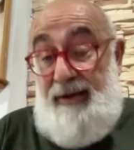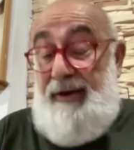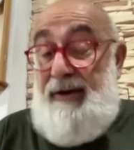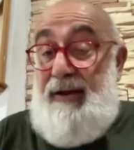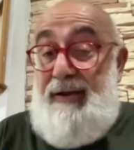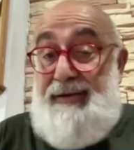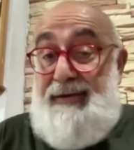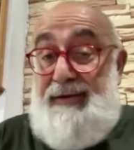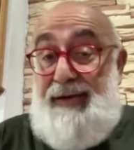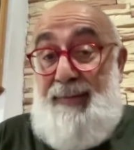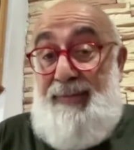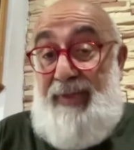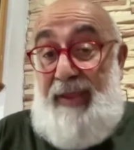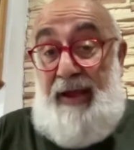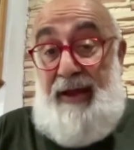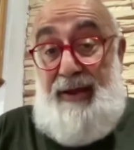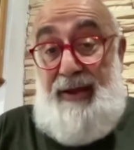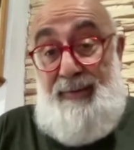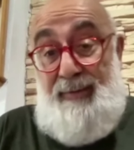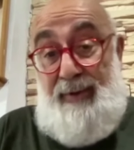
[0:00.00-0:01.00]
Recep
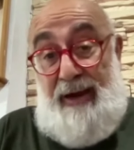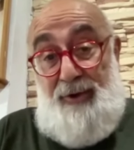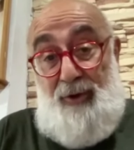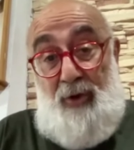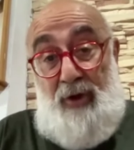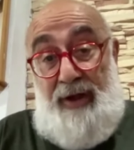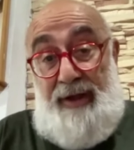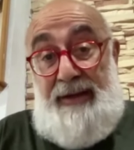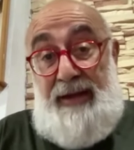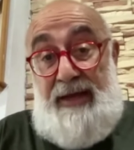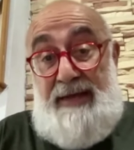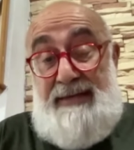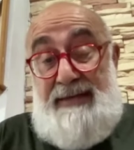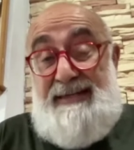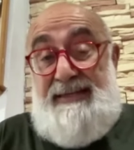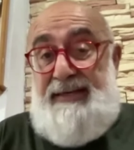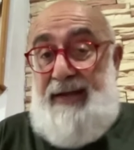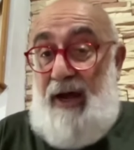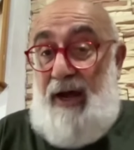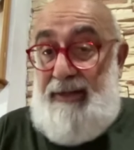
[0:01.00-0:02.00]
Tayyip Erdoğan'a
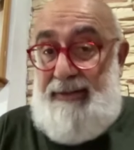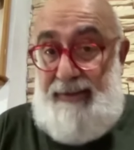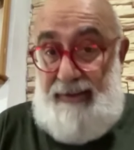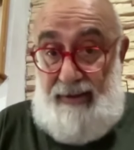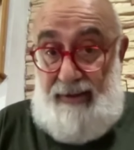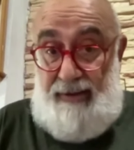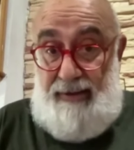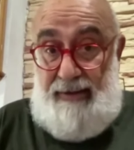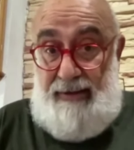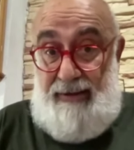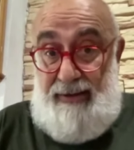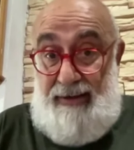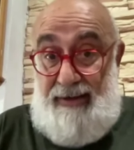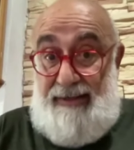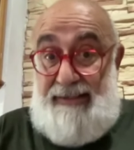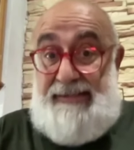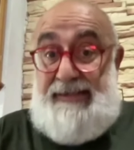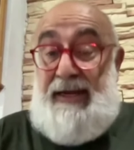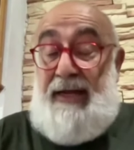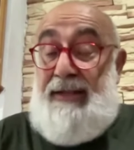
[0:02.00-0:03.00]
sadık
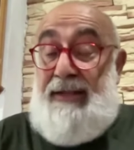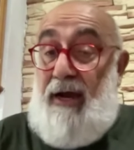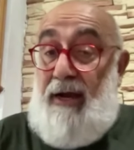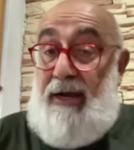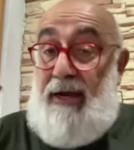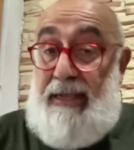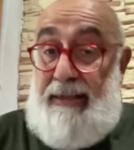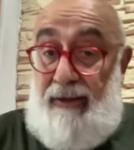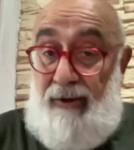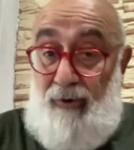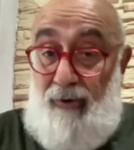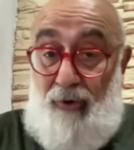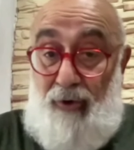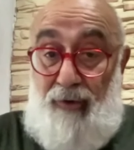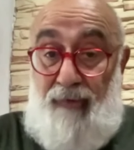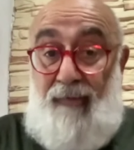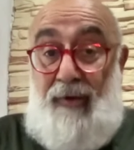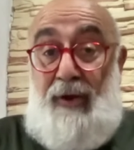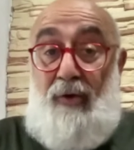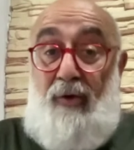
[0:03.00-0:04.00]
sadakatle
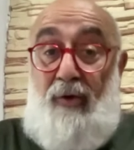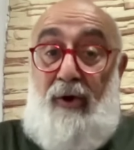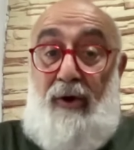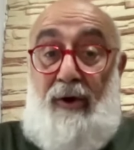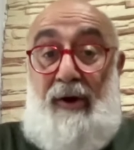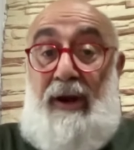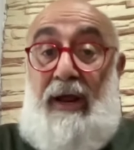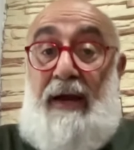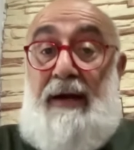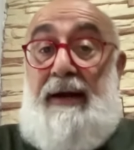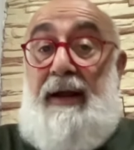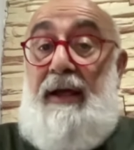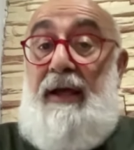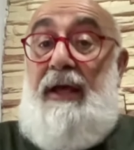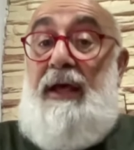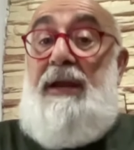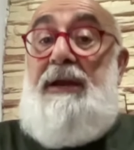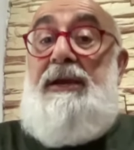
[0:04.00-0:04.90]
oy veriyorlar.